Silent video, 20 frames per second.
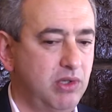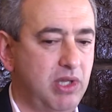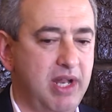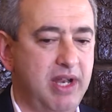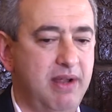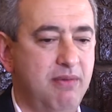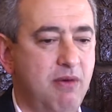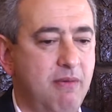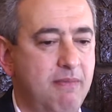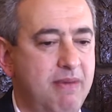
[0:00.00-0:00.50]

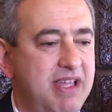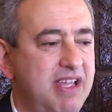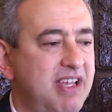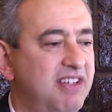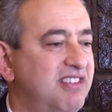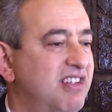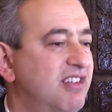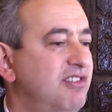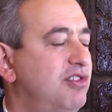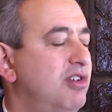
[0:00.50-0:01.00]
Tenemos
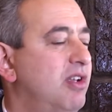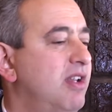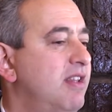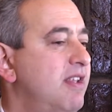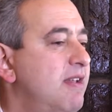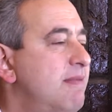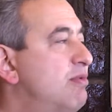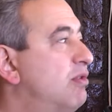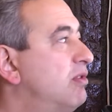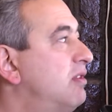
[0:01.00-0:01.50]
media sanción
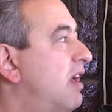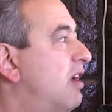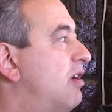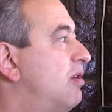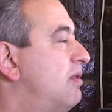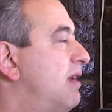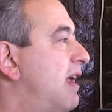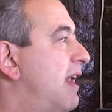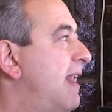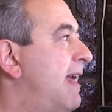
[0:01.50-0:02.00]
en
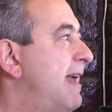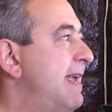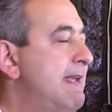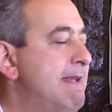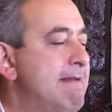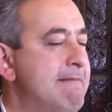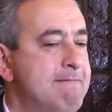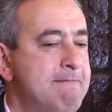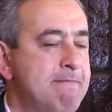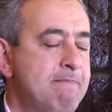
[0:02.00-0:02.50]
diputados de una
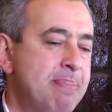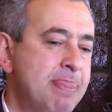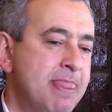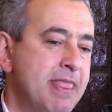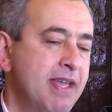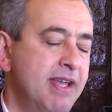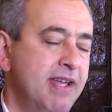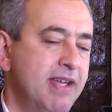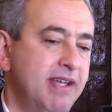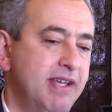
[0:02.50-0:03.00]
ley
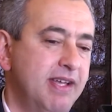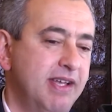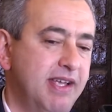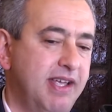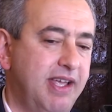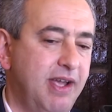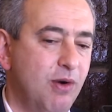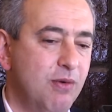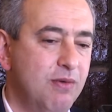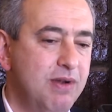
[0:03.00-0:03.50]

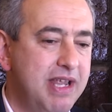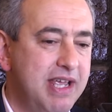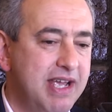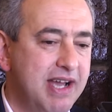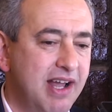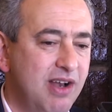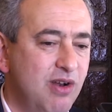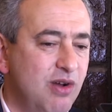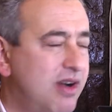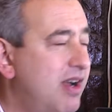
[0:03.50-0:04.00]
que
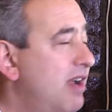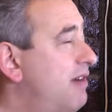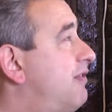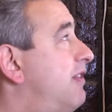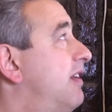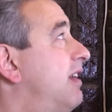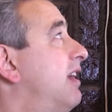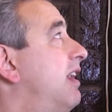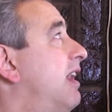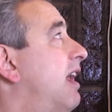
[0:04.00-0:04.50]
obliga a los
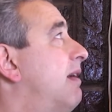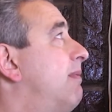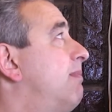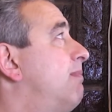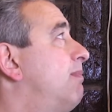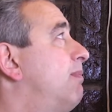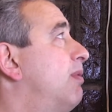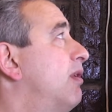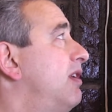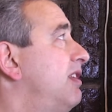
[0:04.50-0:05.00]
jefes de las
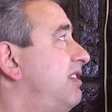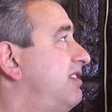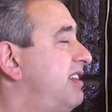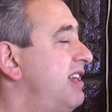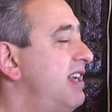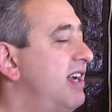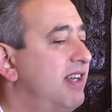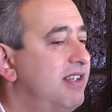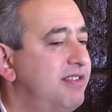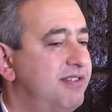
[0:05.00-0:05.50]

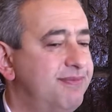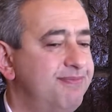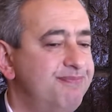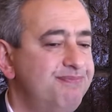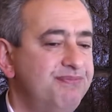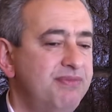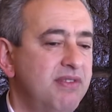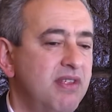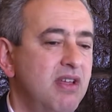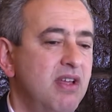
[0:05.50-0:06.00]
policías
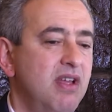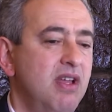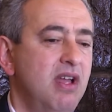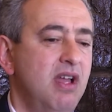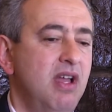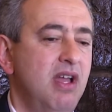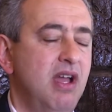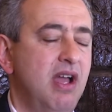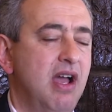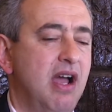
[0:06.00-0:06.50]

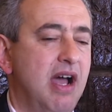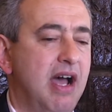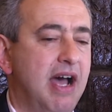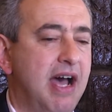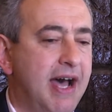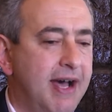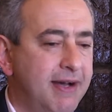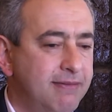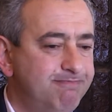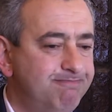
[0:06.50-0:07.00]

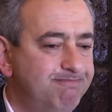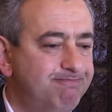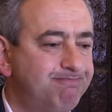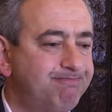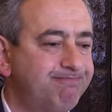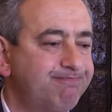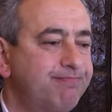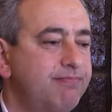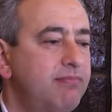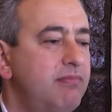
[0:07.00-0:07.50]
a
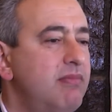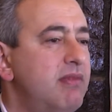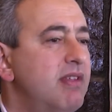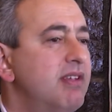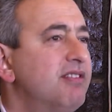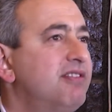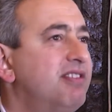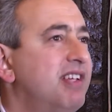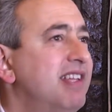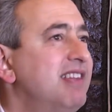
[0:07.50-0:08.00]

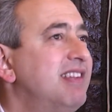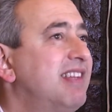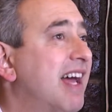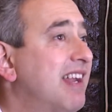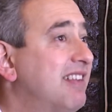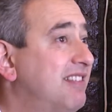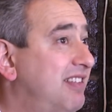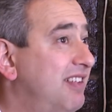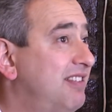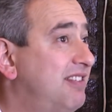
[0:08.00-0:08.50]

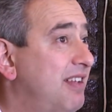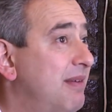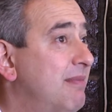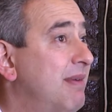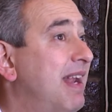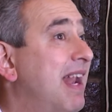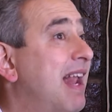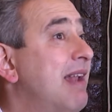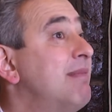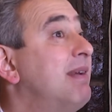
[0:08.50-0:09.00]
sentarse
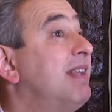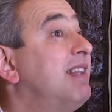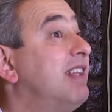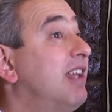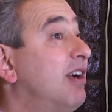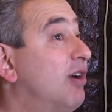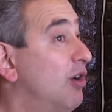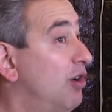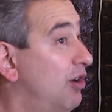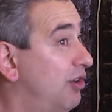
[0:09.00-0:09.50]

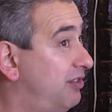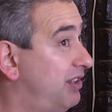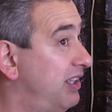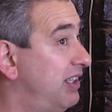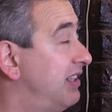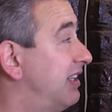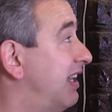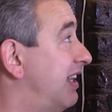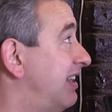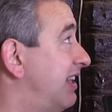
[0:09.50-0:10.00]
semanalmente con los
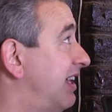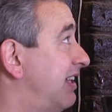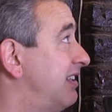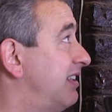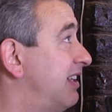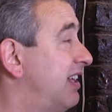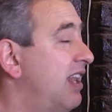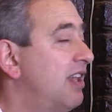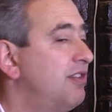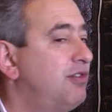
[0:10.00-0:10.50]

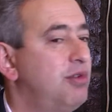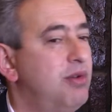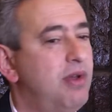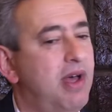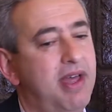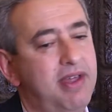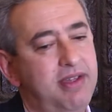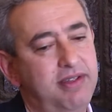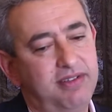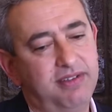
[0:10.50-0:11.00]
intendentes de las
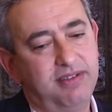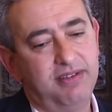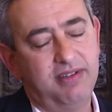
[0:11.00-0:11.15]
ciudades